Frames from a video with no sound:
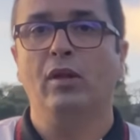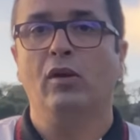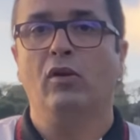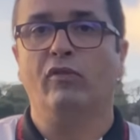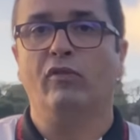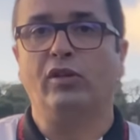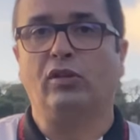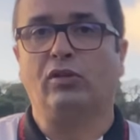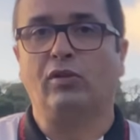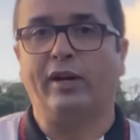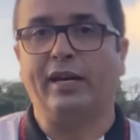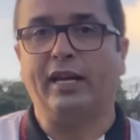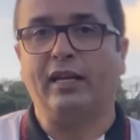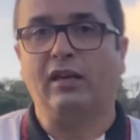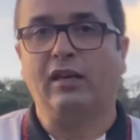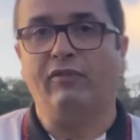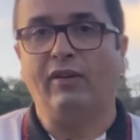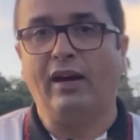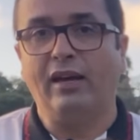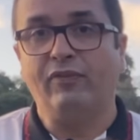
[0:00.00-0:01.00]
O Vitória
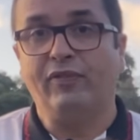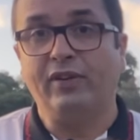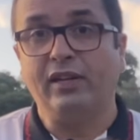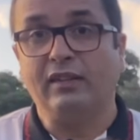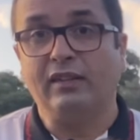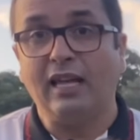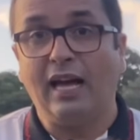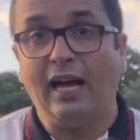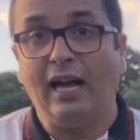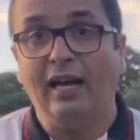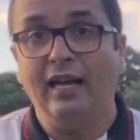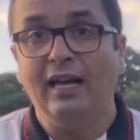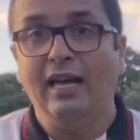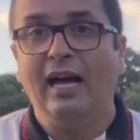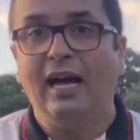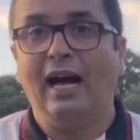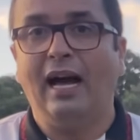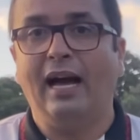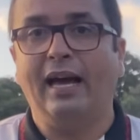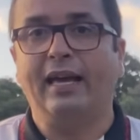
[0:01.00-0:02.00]
que vai enfrentar
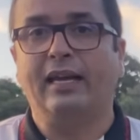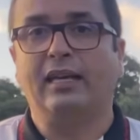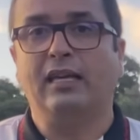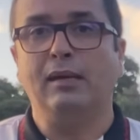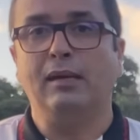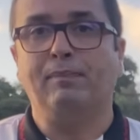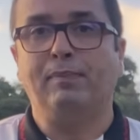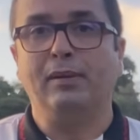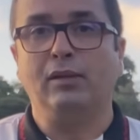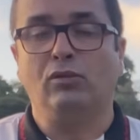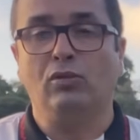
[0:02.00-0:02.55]
a equipe